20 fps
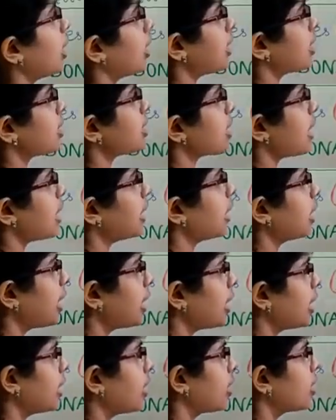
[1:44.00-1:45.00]
அண்டர்ஸ்டாண்டிங்
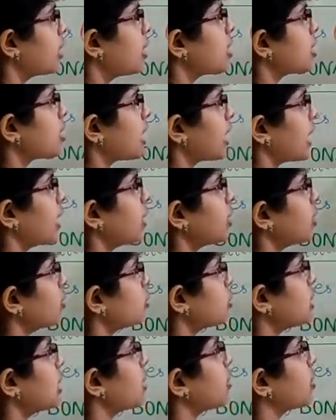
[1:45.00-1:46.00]
அண்ட் செகண்ட்
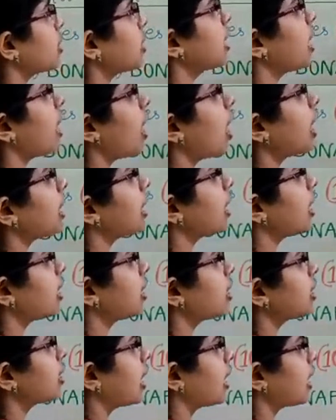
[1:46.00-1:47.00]
கவுன்சிலிங் வந்து யார்
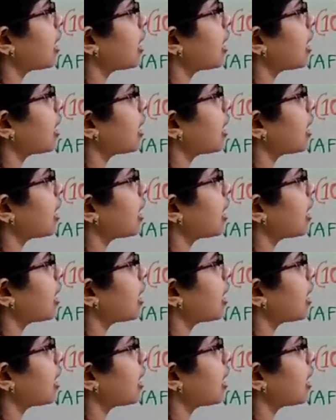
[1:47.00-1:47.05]
யாருக்கு